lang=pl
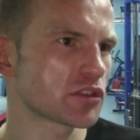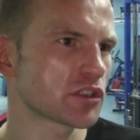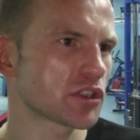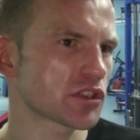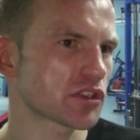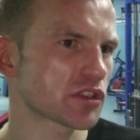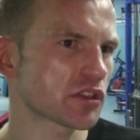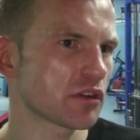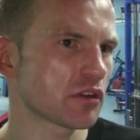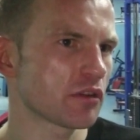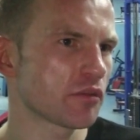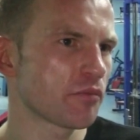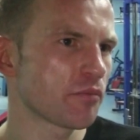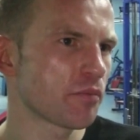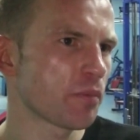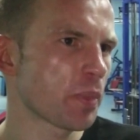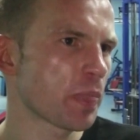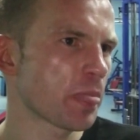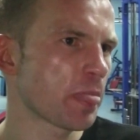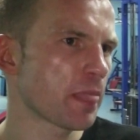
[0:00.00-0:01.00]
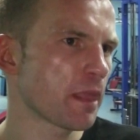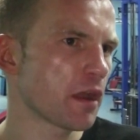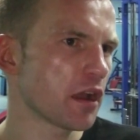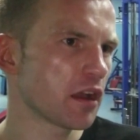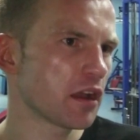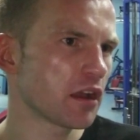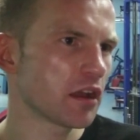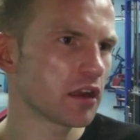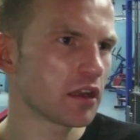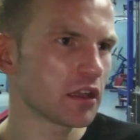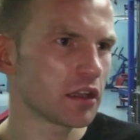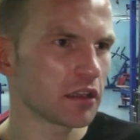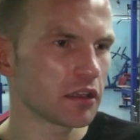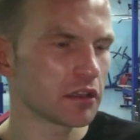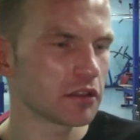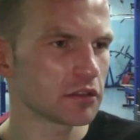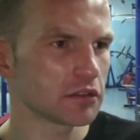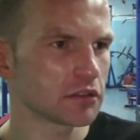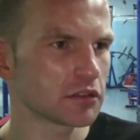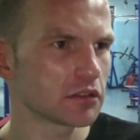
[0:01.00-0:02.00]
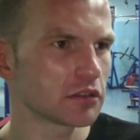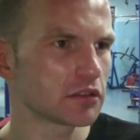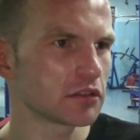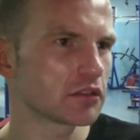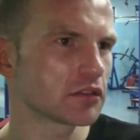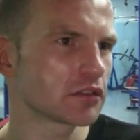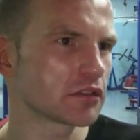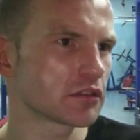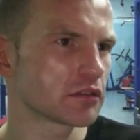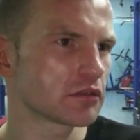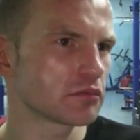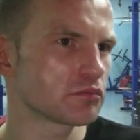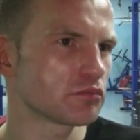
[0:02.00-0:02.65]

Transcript: ciężko no ale y,